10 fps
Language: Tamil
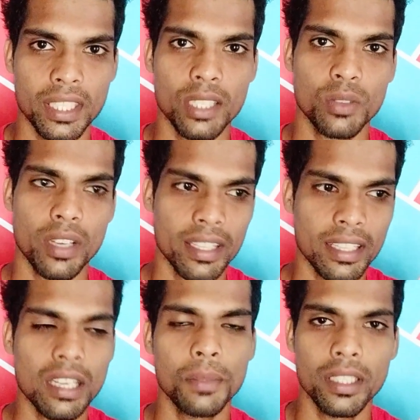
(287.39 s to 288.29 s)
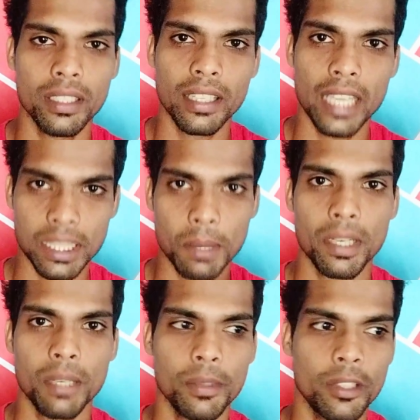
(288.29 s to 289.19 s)
சரியா ஸோ அதை தான் நம்ம
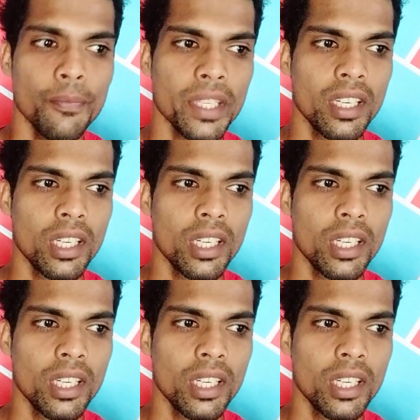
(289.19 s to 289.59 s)
எக்ஸ்பிளைன் பண்ண போகிறோம்